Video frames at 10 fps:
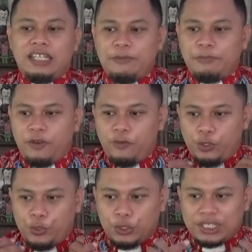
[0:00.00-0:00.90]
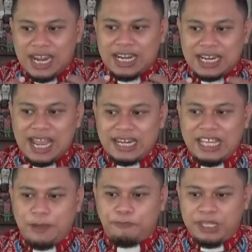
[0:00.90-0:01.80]
dan mewujudkan
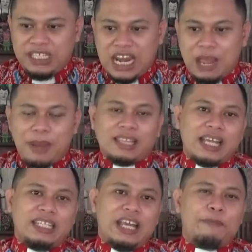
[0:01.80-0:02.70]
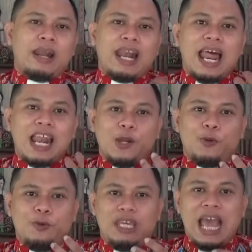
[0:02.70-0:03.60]
karya penyelamatannya
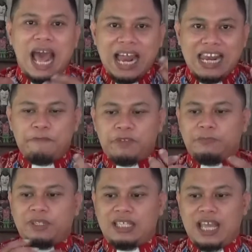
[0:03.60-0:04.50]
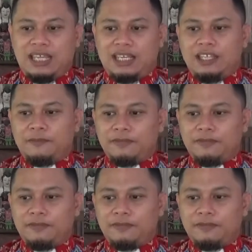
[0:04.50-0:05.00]
melalui alam semesta ini.